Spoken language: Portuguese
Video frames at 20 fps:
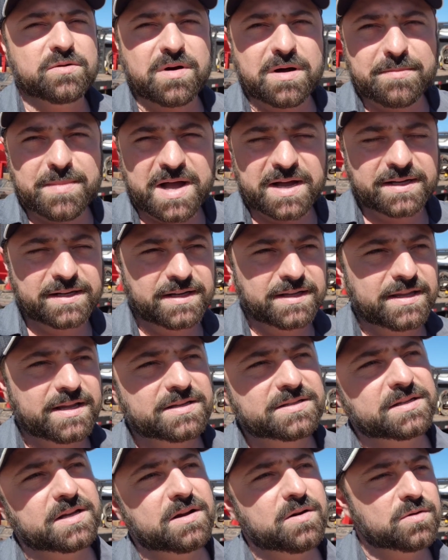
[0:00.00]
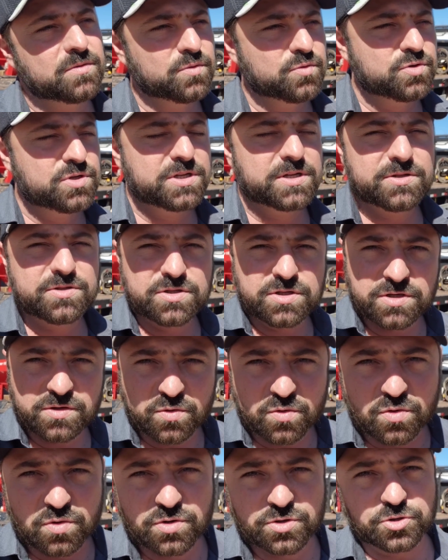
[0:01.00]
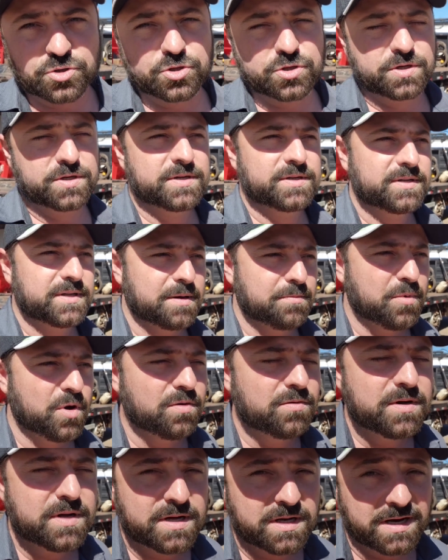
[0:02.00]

uma máquina dessa no dia de hoje, tá bom?